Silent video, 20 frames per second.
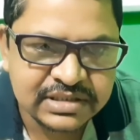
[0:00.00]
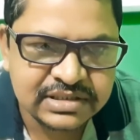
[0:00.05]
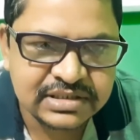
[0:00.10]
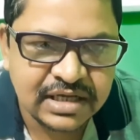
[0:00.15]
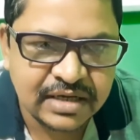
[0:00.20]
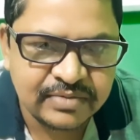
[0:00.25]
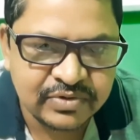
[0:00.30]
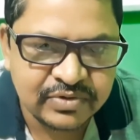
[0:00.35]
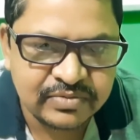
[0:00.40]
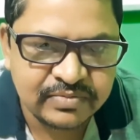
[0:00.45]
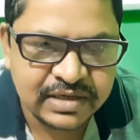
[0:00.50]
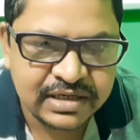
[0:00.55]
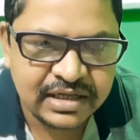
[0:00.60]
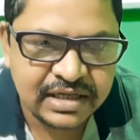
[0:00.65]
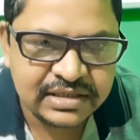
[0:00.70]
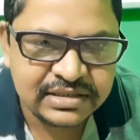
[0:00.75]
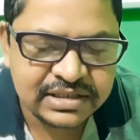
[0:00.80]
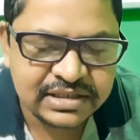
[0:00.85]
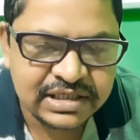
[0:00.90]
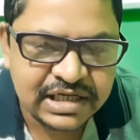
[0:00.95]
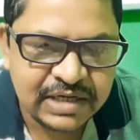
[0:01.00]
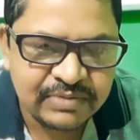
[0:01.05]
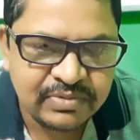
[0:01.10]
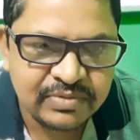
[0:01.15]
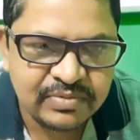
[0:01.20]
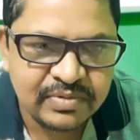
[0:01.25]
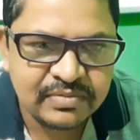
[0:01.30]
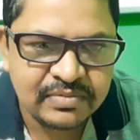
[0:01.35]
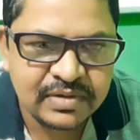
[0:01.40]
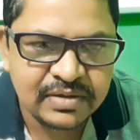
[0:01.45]
স্থাপন মানে এই যে শিল্প
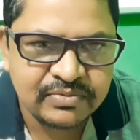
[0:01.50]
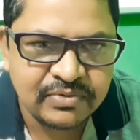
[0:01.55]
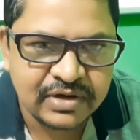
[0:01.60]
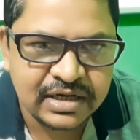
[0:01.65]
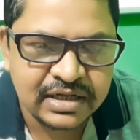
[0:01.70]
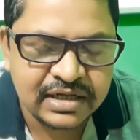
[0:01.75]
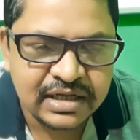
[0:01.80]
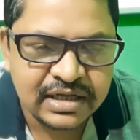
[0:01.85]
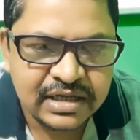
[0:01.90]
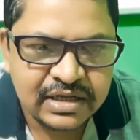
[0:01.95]
বিপ্লবের ফলে